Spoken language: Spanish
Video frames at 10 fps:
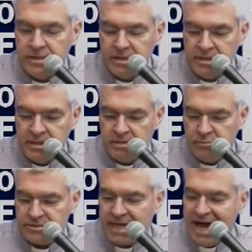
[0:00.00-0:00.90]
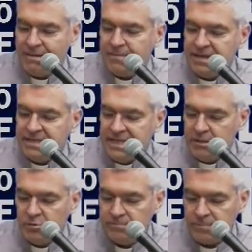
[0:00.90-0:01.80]
y hemos
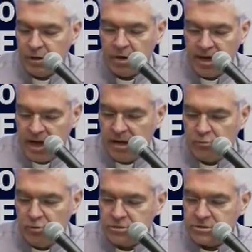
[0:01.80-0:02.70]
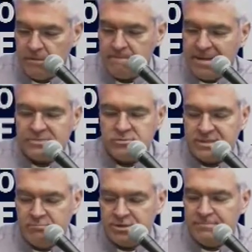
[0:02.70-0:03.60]
aprendido algunos pasos,
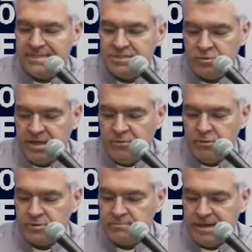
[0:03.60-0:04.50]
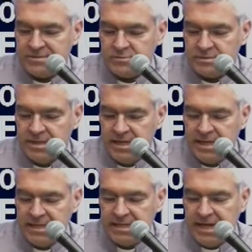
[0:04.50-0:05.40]
hemos mencionado los pasos
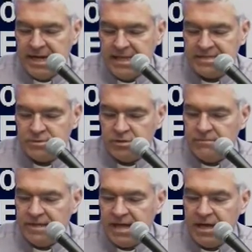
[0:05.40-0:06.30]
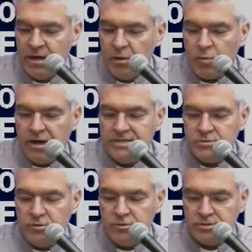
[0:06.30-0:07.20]
de la lección divina. ¿Cuáles
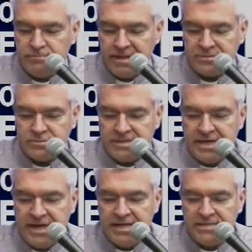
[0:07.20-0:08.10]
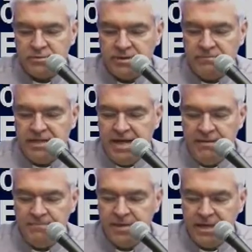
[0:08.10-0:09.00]
son los pasos de la lección divina?
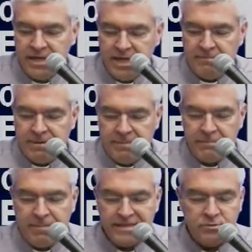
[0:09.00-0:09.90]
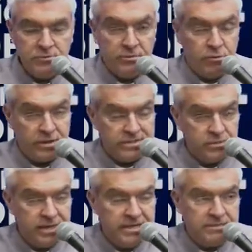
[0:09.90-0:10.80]
El primer paso,
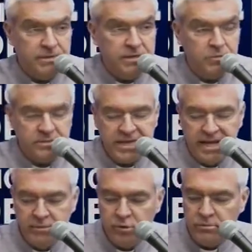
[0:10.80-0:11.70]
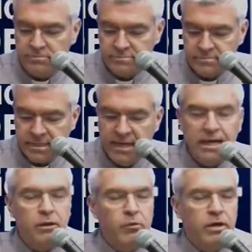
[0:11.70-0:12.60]
invocación al Espíritu Santo,
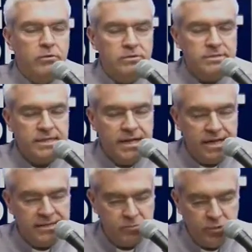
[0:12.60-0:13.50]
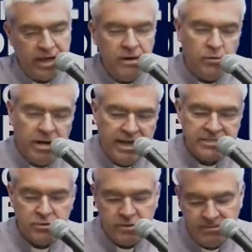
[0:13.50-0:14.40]
luego lectura o
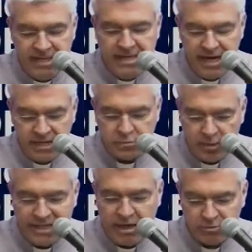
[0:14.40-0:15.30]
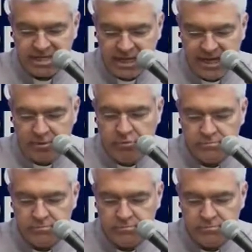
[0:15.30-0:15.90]
lección divina, lectura de lo sagrado.